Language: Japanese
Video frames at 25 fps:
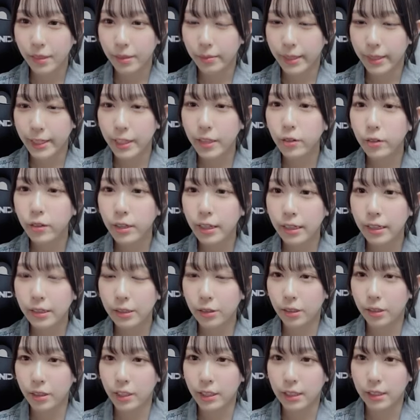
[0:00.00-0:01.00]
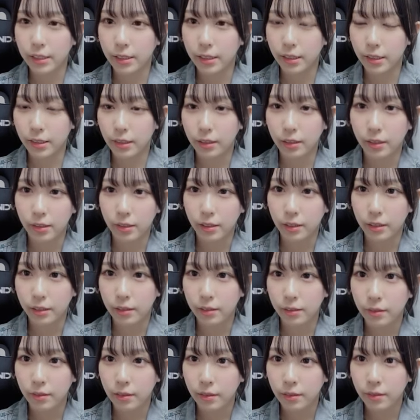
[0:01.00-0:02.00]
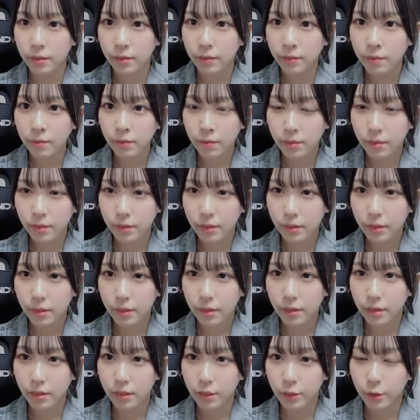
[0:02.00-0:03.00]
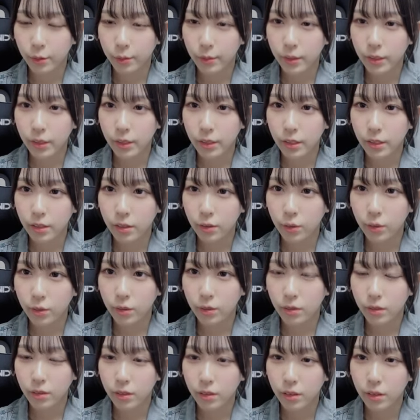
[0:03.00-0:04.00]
マリオカートはできないなシミュレーション